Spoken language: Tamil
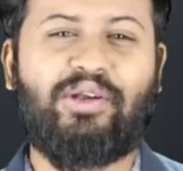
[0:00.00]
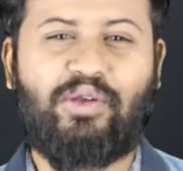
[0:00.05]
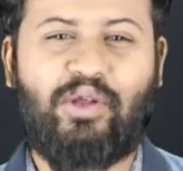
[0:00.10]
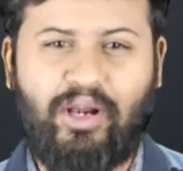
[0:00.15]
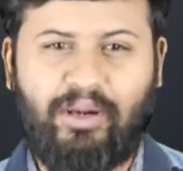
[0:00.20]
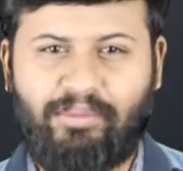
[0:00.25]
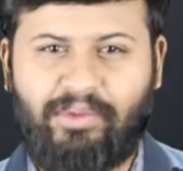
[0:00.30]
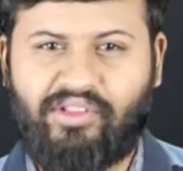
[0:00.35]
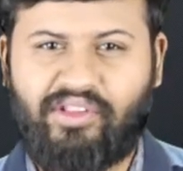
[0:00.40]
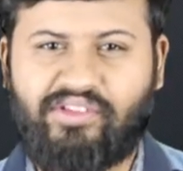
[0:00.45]

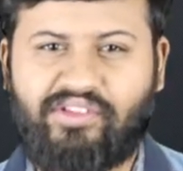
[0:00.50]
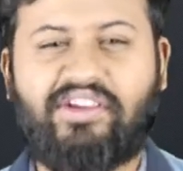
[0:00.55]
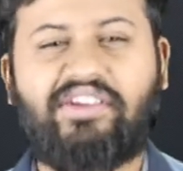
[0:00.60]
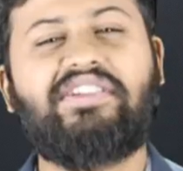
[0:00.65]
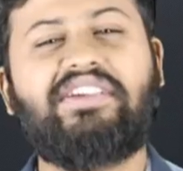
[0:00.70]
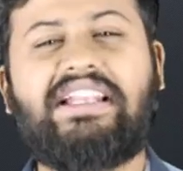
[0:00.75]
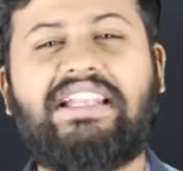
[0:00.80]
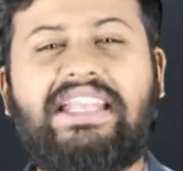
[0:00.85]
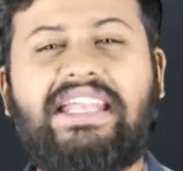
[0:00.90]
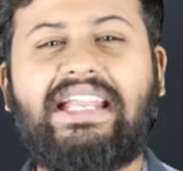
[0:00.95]
டோன்ட்
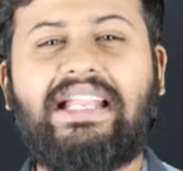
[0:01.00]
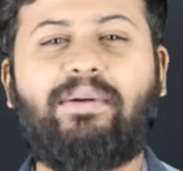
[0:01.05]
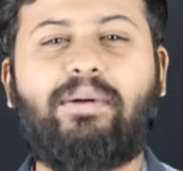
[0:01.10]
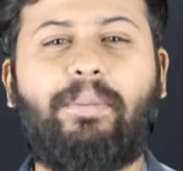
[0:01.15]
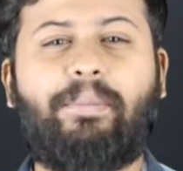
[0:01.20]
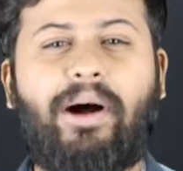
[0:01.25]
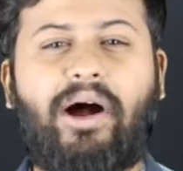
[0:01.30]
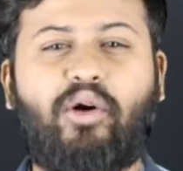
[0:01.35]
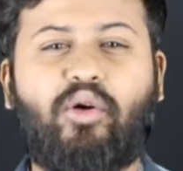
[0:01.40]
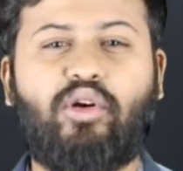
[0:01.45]
செக்ஷன் இன்றைக்கி
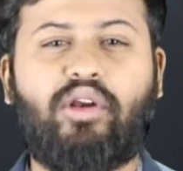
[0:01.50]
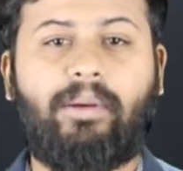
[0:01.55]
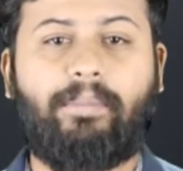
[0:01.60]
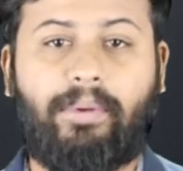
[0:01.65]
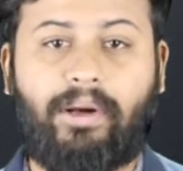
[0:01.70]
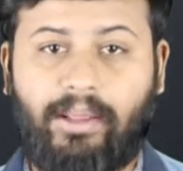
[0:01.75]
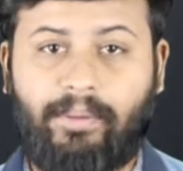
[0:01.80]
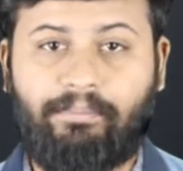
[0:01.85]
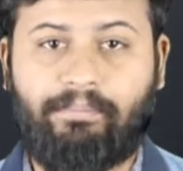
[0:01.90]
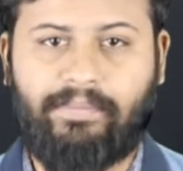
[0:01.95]
நம்ம பார்க்கக்கூடிய
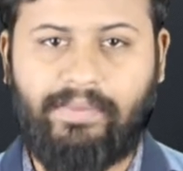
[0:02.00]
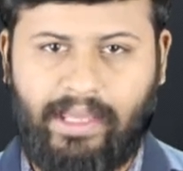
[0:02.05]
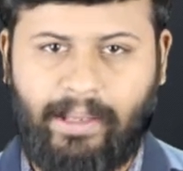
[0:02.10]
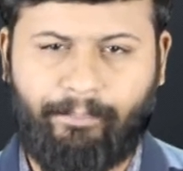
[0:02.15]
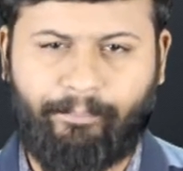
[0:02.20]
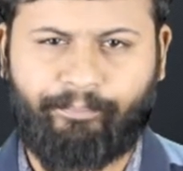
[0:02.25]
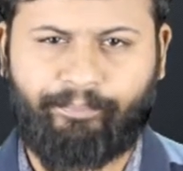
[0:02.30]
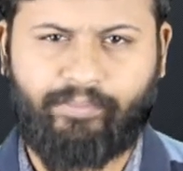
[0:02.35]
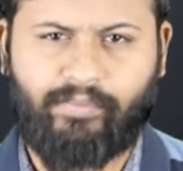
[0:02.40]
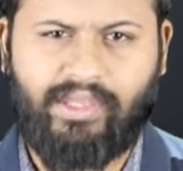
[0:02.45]
படம்
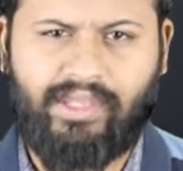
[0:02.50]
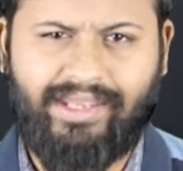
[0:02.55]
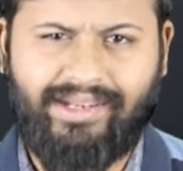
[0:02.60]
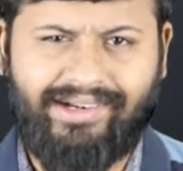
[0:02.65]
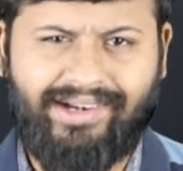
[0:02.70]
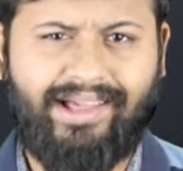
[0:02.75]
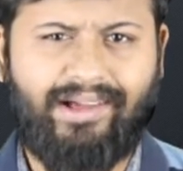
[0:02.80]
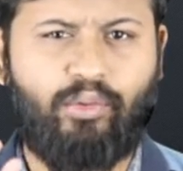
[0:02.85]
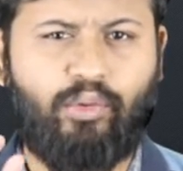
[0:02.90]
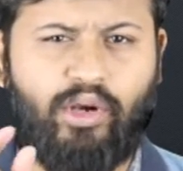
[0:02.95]
எம்
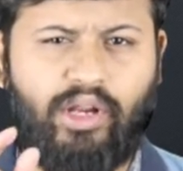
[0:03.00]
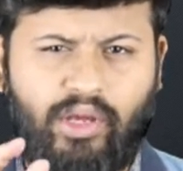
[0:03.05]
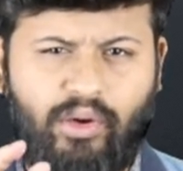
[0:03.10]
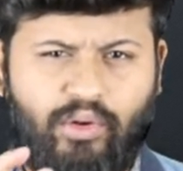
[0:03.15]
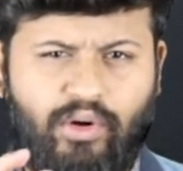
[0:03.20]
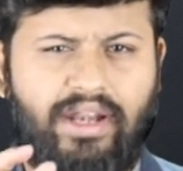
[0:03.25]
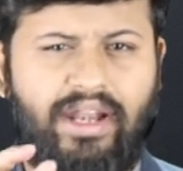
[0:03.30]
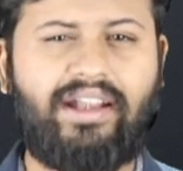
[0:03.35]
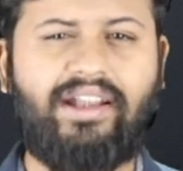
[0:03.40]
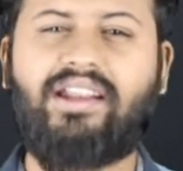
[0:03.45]
என்னடா ஒரே
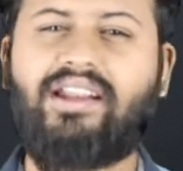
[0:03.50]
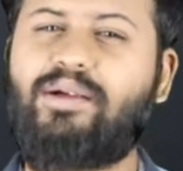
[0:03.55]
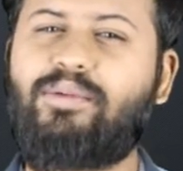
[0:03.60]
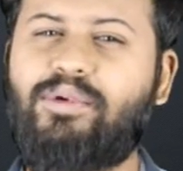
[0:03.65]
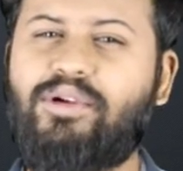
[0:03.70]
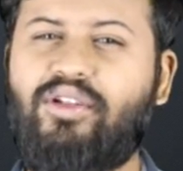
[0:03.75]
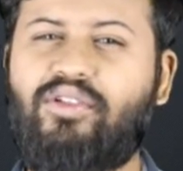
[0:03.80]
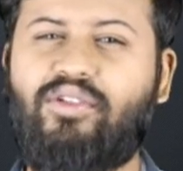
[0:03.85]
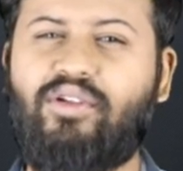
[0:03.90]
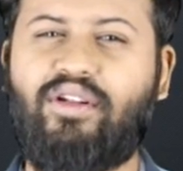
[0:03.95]
ஒரு லெட்டரில்
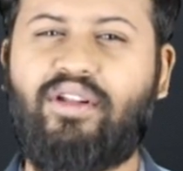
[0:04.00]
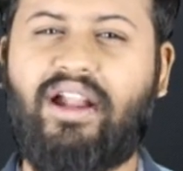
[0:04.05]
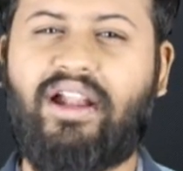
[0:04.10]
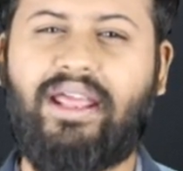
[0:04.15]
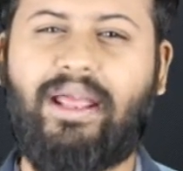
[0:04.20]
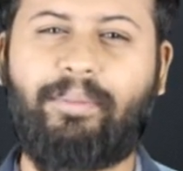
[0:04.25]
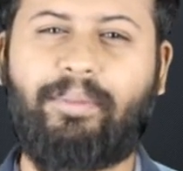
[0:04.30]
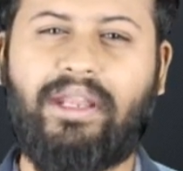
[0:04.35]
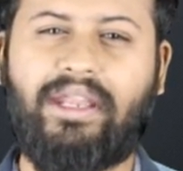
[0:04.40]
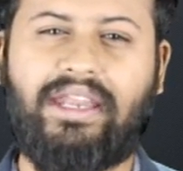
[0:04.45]
மட்டும்
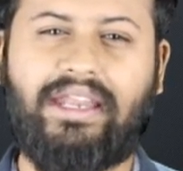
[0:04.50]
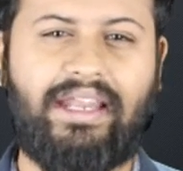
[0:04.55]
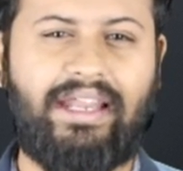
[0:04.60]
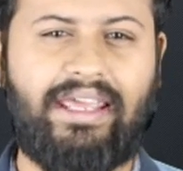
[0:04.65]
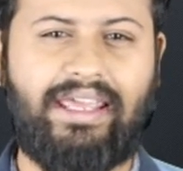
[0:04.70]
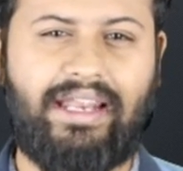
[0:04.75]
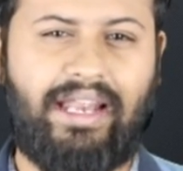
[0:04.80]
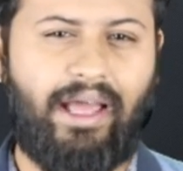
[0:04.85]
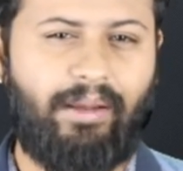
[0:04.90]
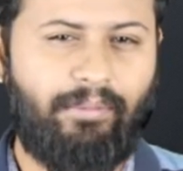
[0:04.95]
சொல்கிறானே அப்படின்னு நீங்கள்
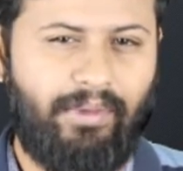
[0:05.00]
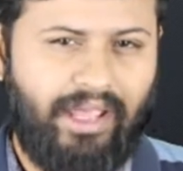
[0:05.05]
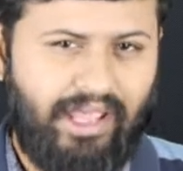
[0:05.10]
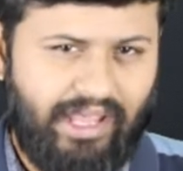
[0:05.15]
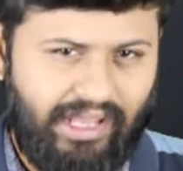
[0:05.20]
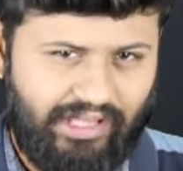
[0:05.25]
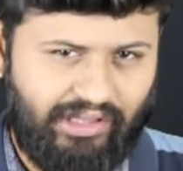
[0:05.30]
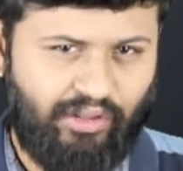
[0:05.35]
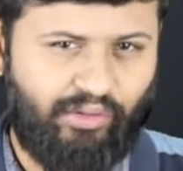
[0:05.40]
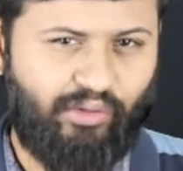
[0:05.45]
நினைக்கலாம்
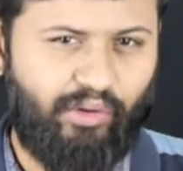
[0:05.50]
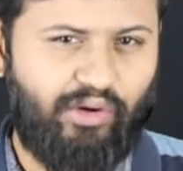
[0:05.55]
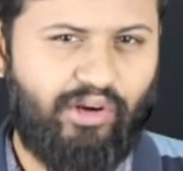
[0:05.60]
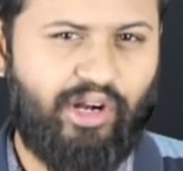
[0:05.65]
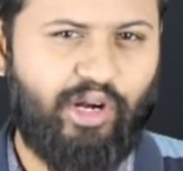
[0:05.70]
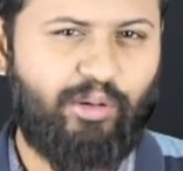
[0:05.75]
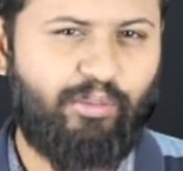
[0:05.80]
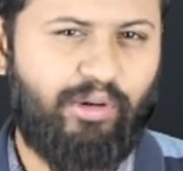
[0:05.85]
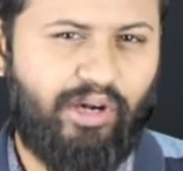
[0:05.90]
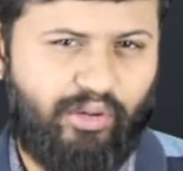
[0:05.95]
இதை
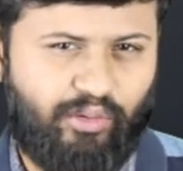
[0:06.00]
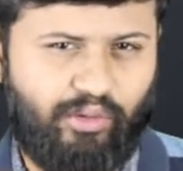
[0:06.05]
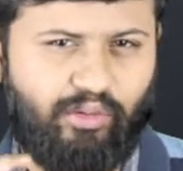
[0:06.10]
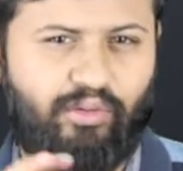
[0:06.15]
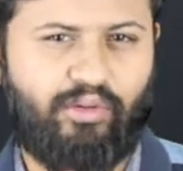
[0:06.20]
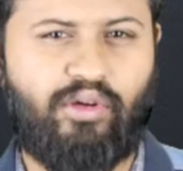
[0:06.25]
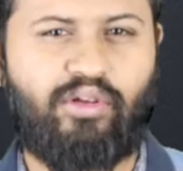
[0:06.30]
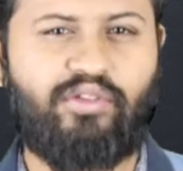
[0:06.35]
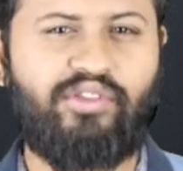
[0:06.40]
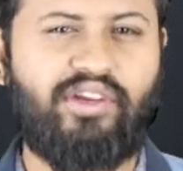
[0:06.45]
சொல்கிறதுக்கு முன்னாடி ஒரு
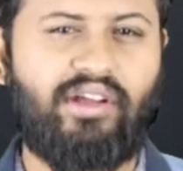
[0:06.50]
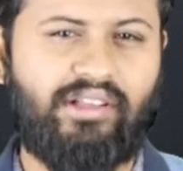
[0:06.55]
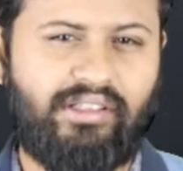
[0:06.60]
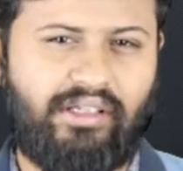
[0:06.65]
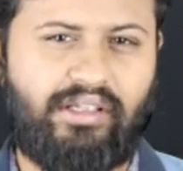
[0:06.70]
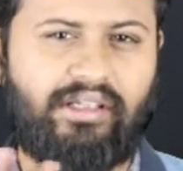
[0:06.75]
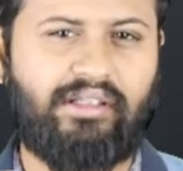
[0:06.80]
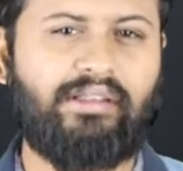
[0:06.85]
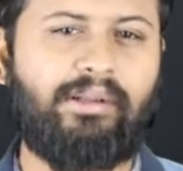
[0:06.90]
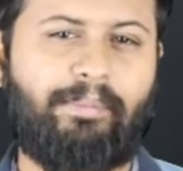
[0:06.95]
இன்னொரு விஷயம்
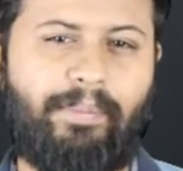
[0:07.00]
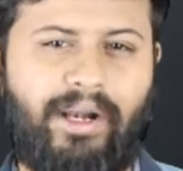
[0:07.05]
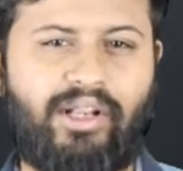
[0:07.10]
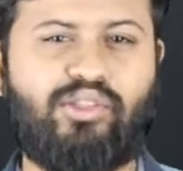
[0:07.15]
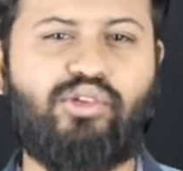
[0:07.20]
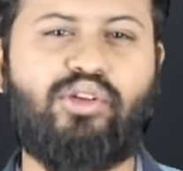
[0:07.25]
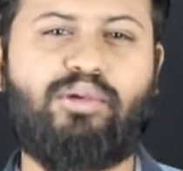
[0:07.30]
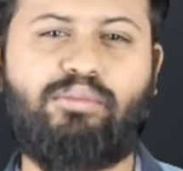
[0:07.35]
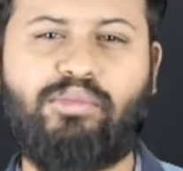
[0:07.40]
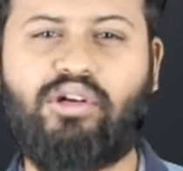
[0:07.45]
அந்த இந்த
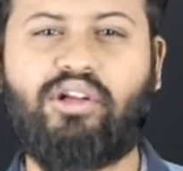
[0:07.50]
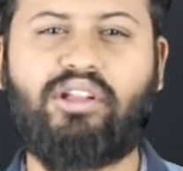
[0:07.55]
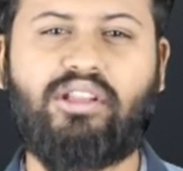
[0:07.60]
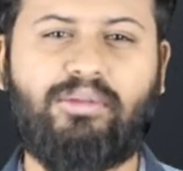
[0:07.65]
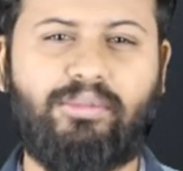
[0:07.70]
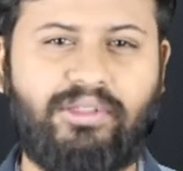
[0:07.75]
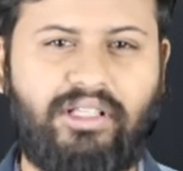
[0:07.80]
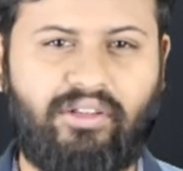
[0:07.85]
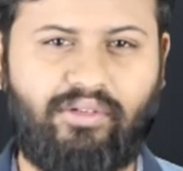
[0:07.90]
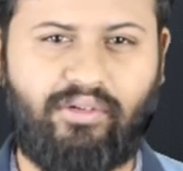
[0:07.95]
படத்தோட
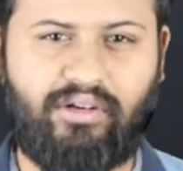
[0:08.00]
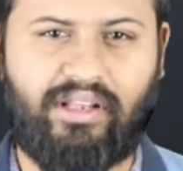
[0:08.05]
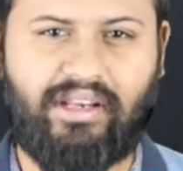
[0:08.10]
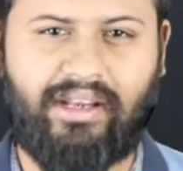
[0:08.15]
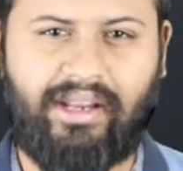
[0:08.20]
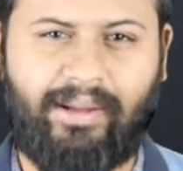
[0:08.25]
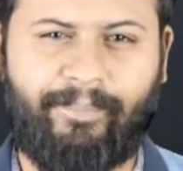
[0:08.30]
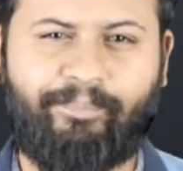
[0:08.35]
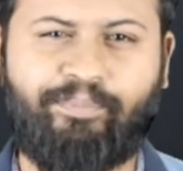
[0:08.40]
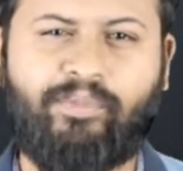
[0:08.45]
முன்னோட்டத்தை பற்றி
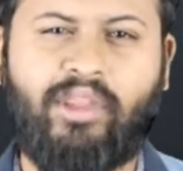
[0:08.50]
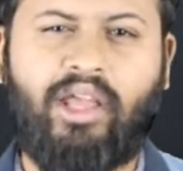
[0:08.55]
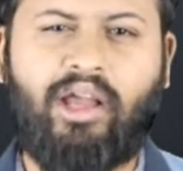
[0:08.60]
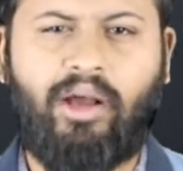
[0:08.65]
சொல்லிடுறேன்